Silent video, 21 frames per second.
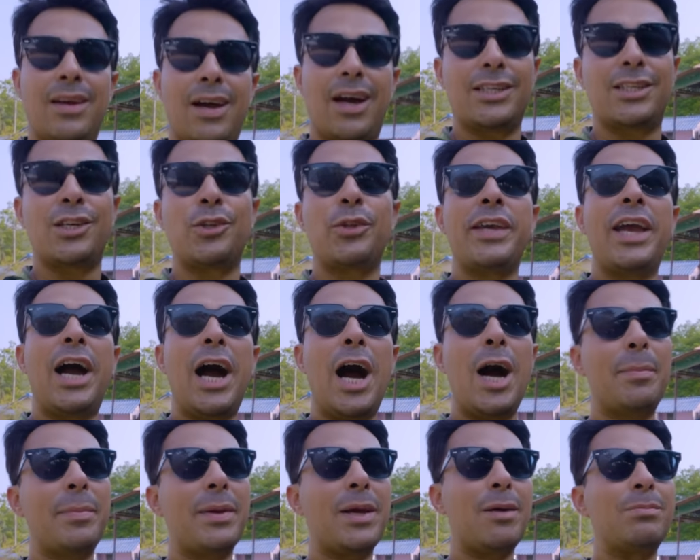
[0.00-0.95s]
अच्छा तो
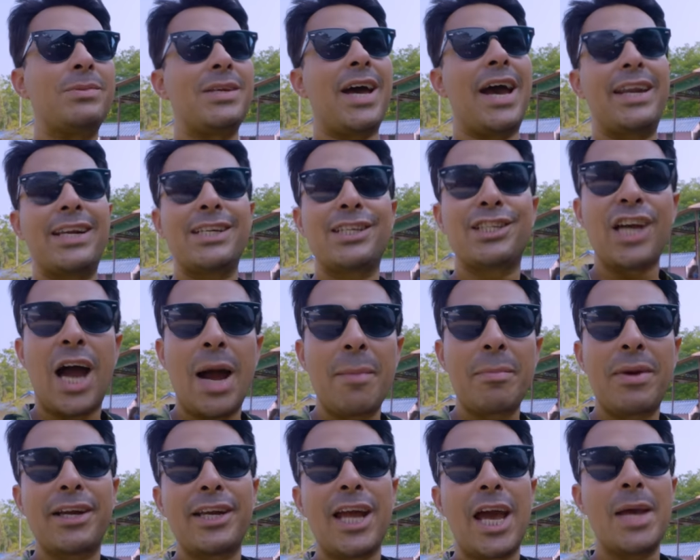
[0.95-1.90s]
यहाँ पे अब ज़ाहिर है शाम
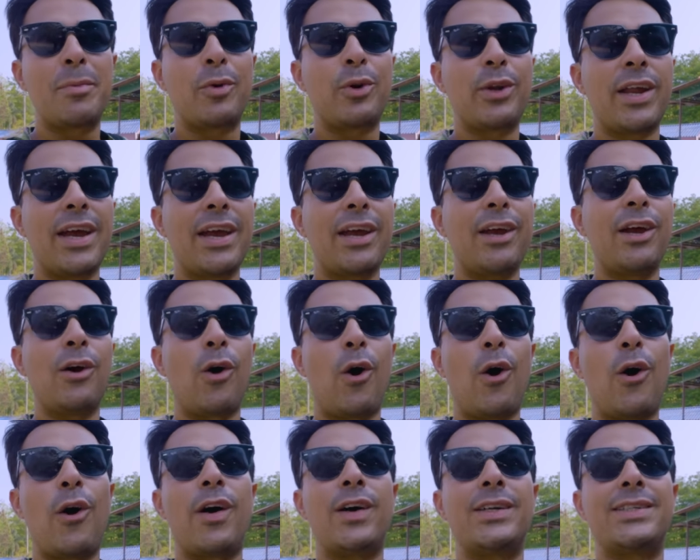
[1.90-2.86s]
का टाइम हो रहा है
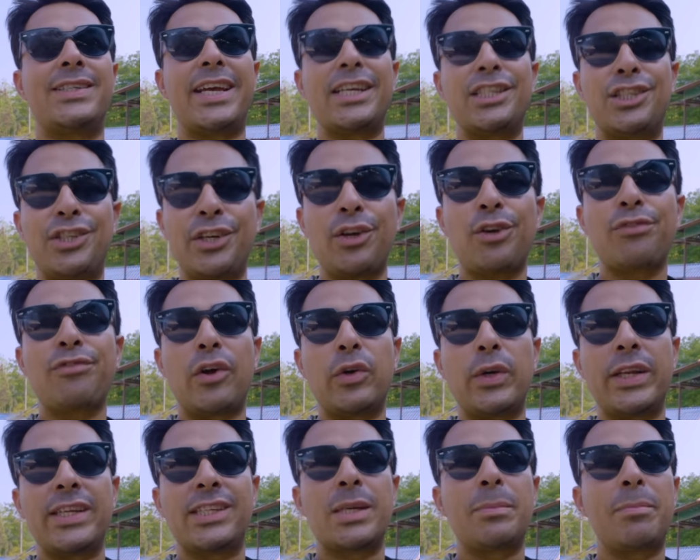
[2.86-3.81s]
और सेंचुरी और
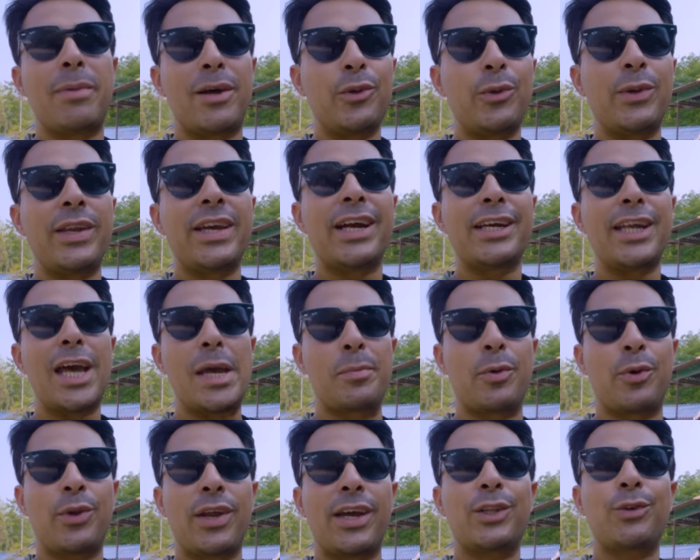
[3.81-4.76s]
फाउंडेशन बंद होने का टाइम
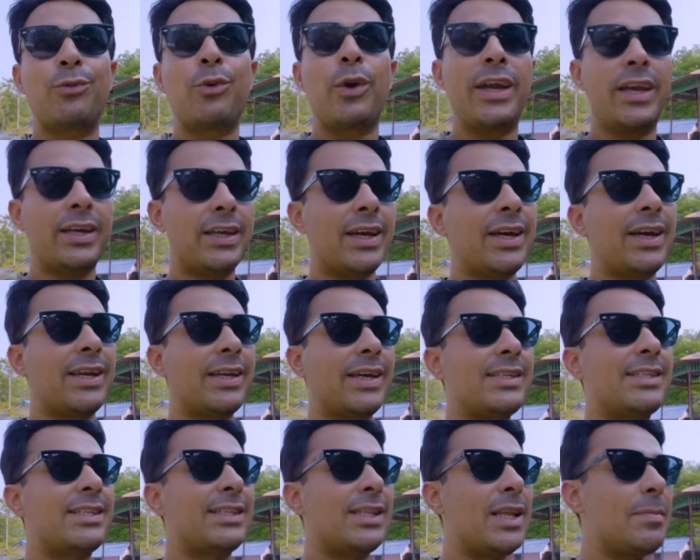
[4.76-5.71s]
हो रहा है तो वो एक एक
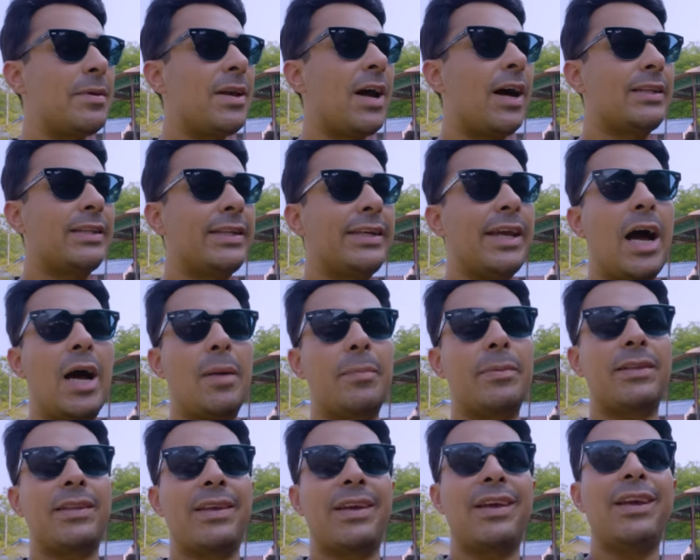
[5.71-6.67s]
करके जितने भी हाथी यहाँ
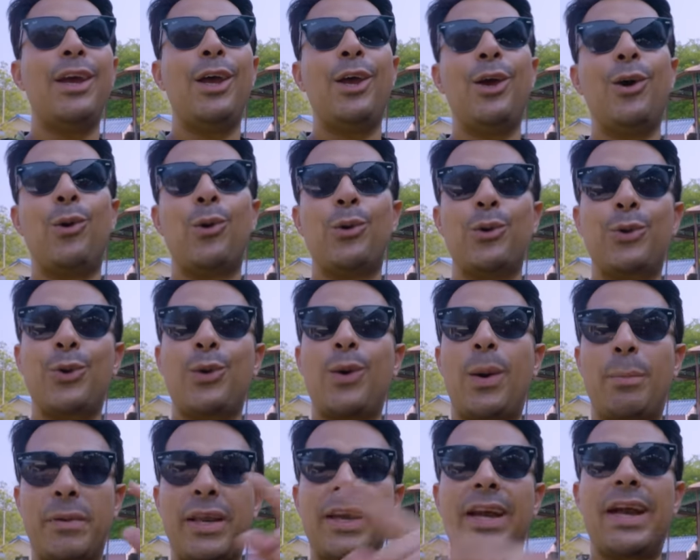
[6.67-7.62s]
पे थे उनको
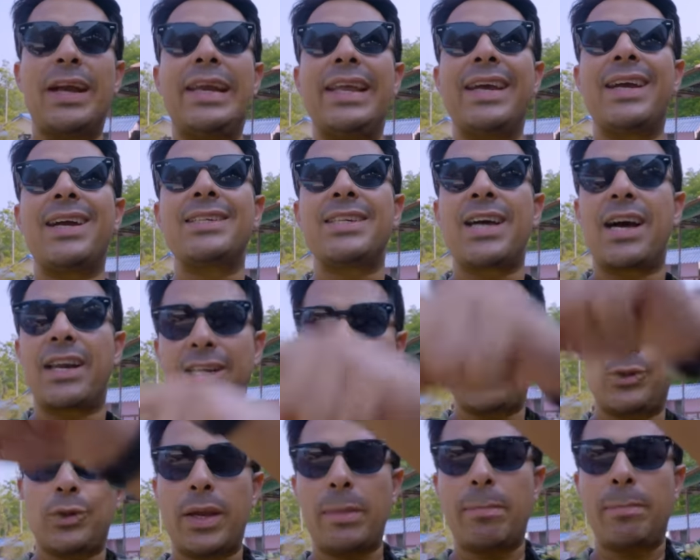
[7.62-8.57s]
अपने घर लेकर जा रहे हैं
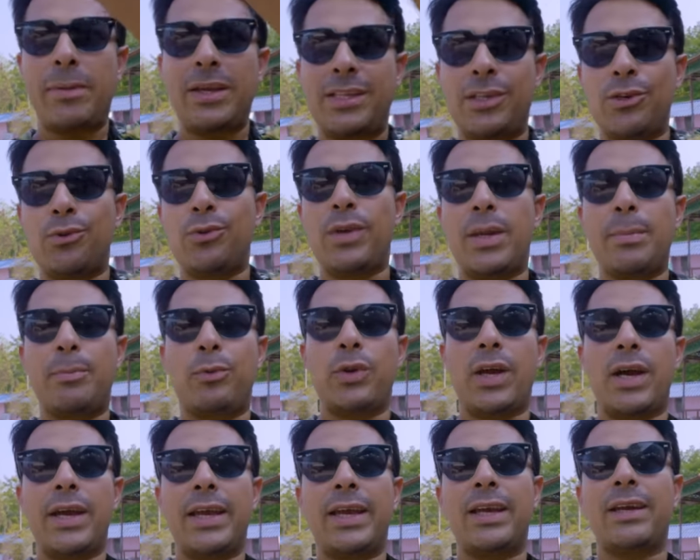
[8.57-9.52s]
जो कि पीछे उन्होंने
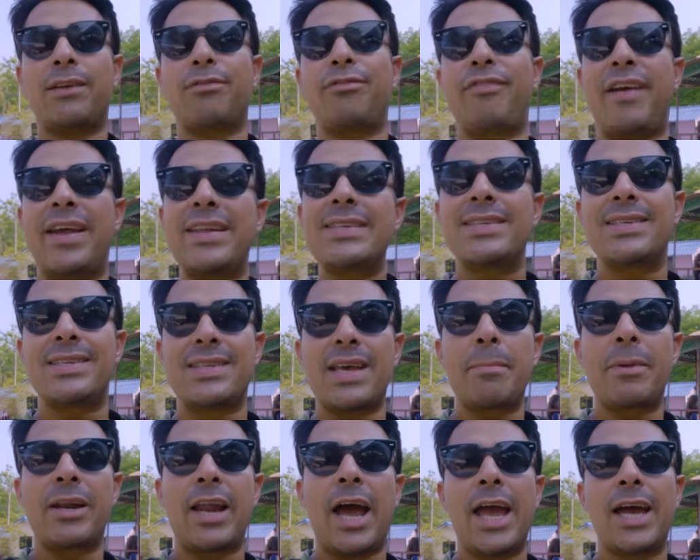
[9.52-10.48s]
पूरा एक फेंस सा
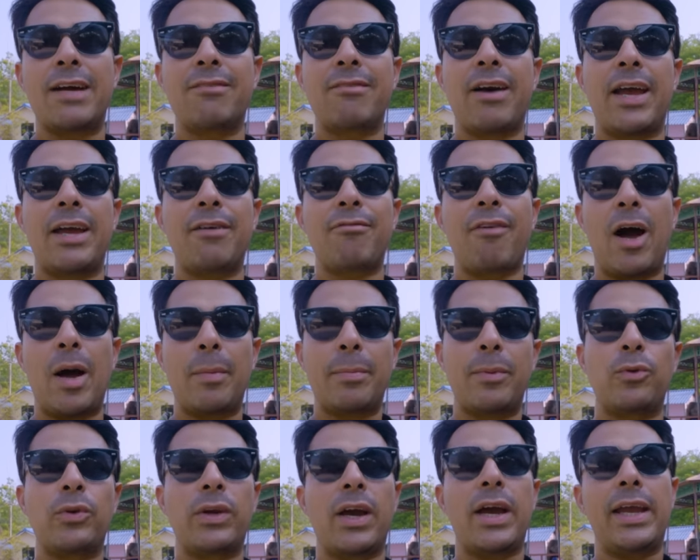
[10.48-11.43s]
बनाया हुआ है वहाँ
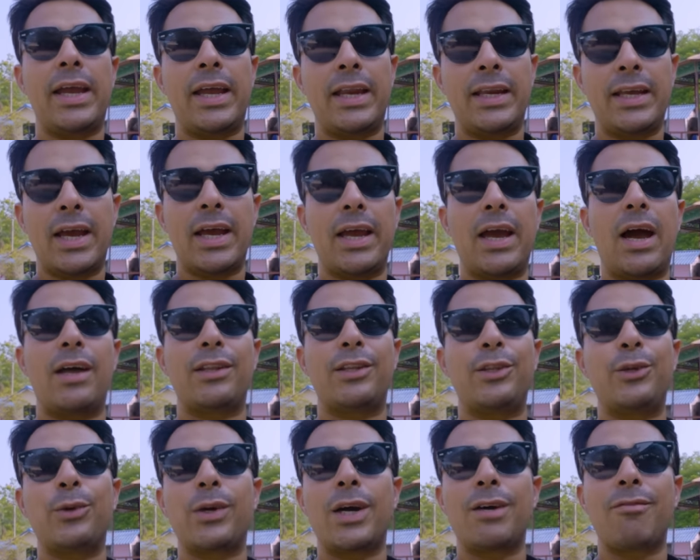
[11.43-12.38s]
पे उनका एरिया है
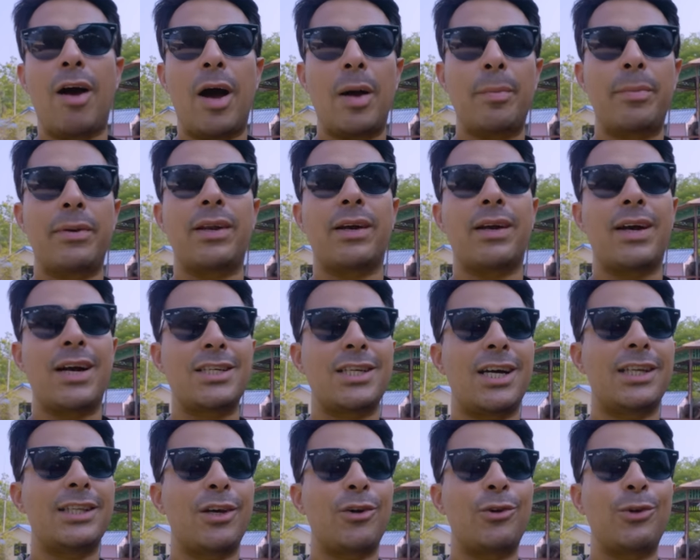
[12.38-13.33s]
हाथियों का वहाँ पे रखा
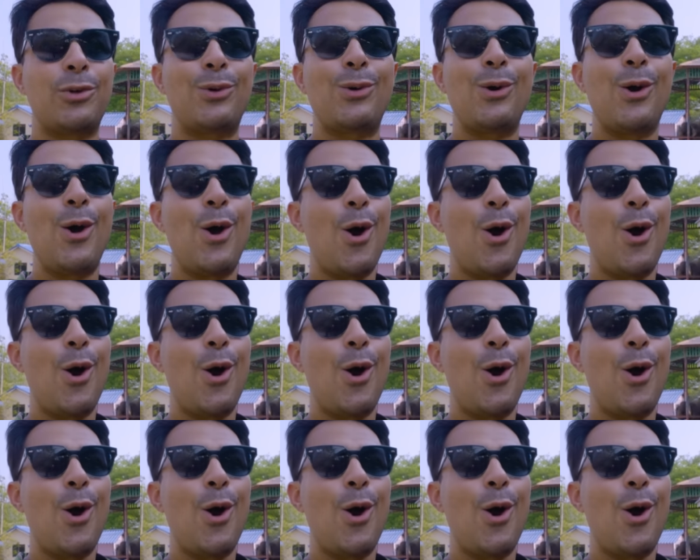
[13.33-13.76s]
जाता है उनको